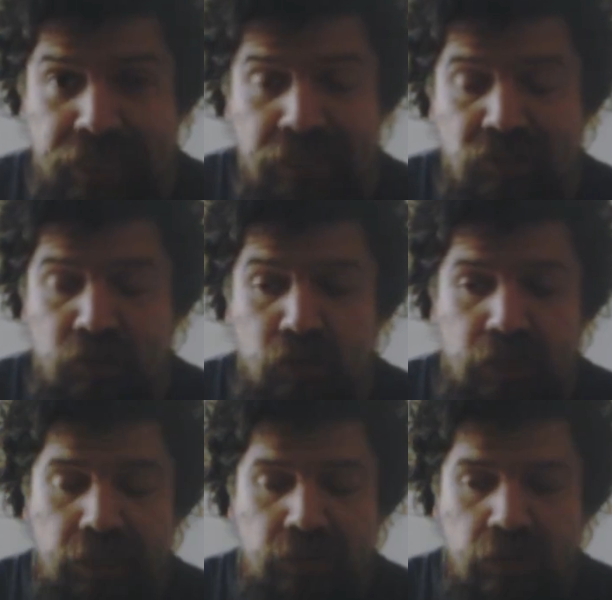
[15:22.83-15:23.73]
ti, si tú
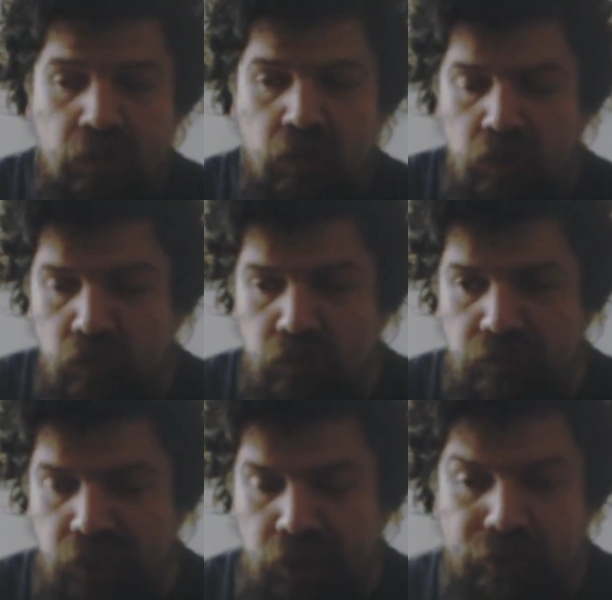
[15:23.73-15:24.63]
querés
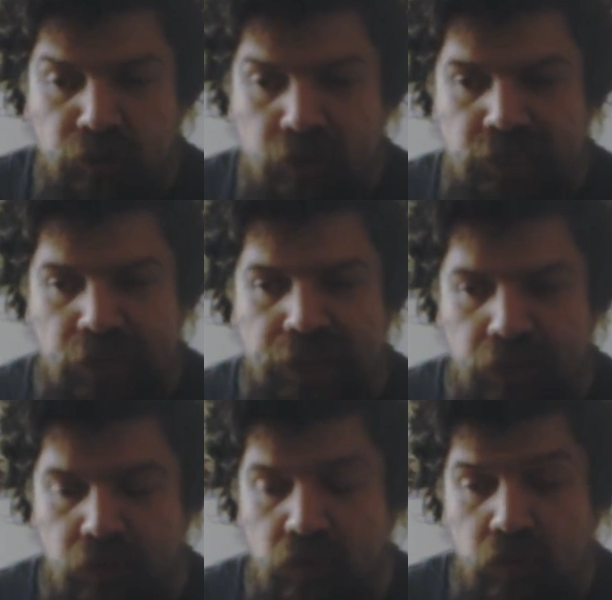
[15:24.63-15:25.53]
un catálogo un poco más
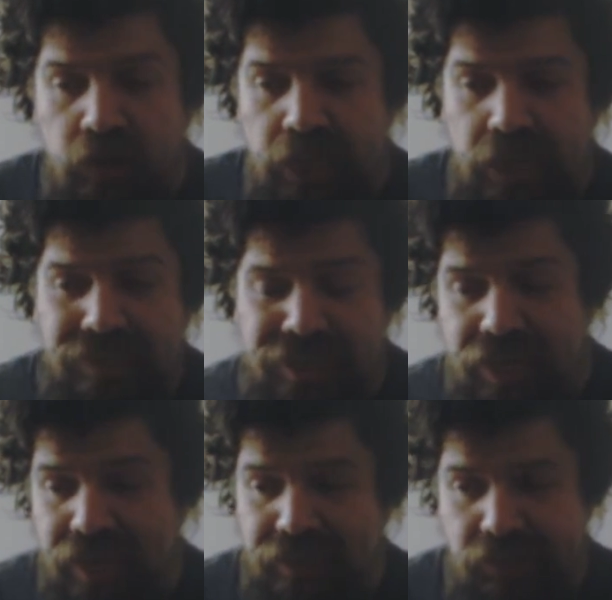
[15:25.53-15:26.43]
abierto, lo ideal
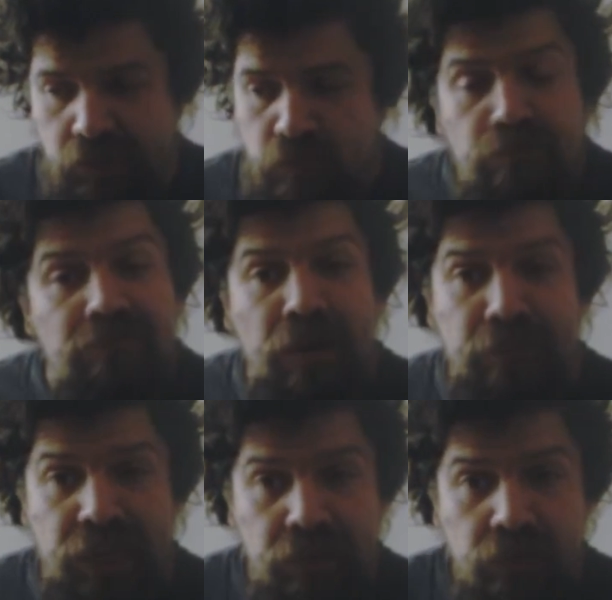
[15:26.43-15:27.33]
sería quizás un
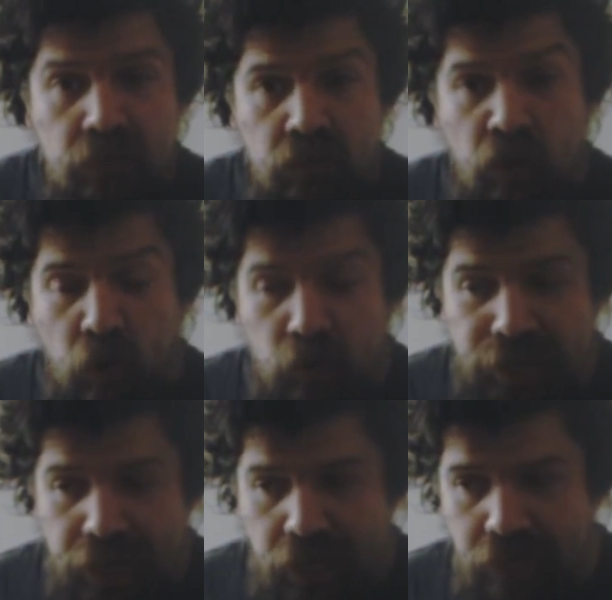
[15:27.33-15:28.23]
mame o
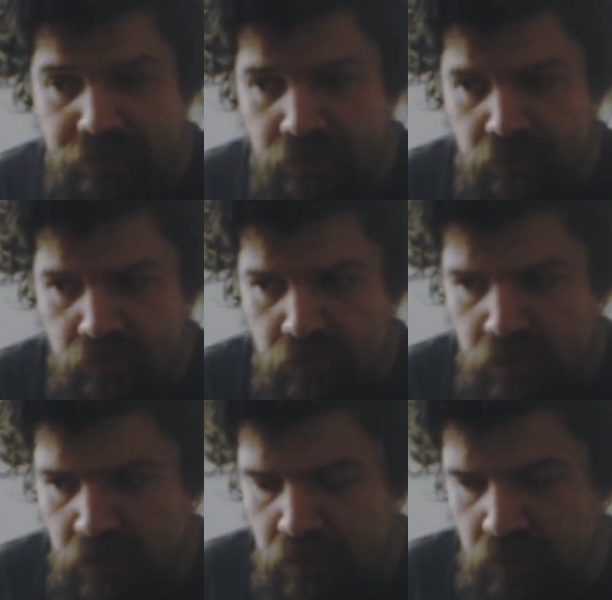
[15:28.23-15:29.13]
una...
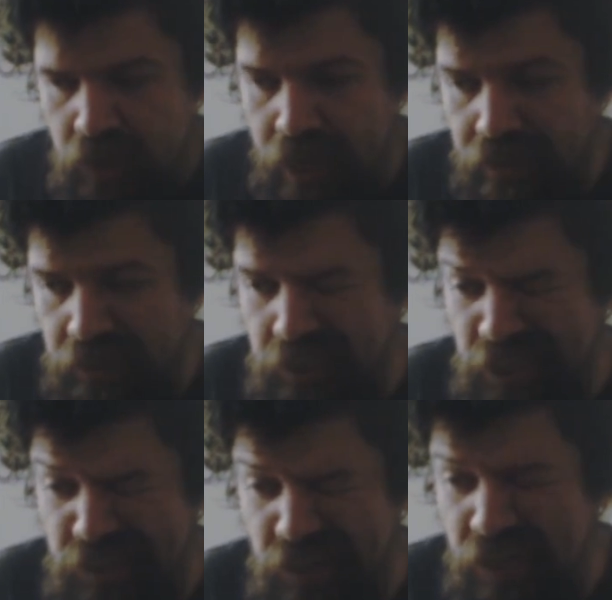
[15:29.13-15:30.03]
Ya
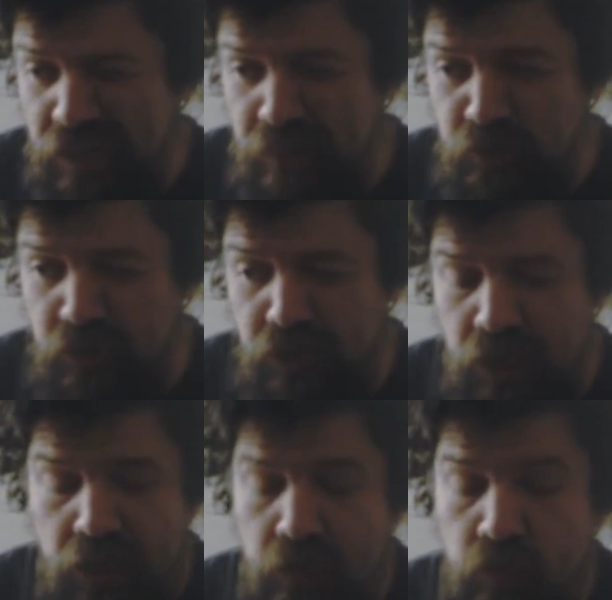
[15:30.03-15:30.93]
quizás sería la opción
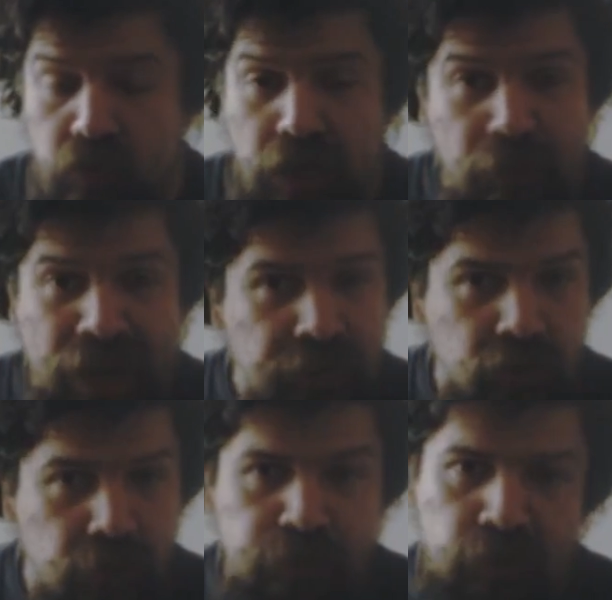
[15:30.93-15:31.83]
de una bar
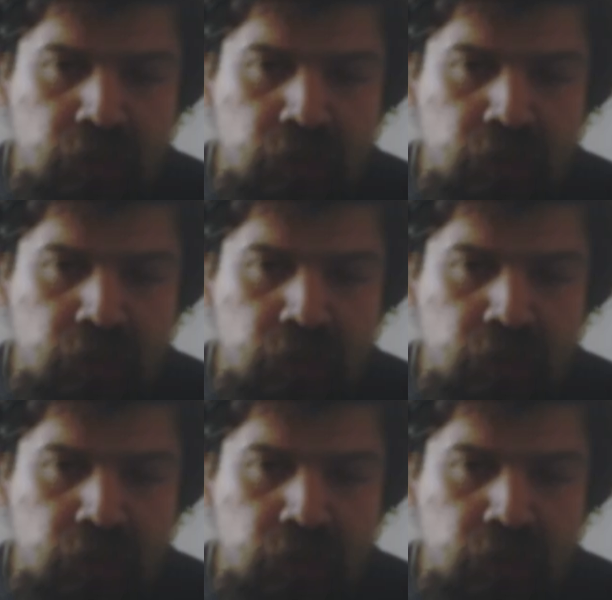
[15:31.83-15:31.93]
top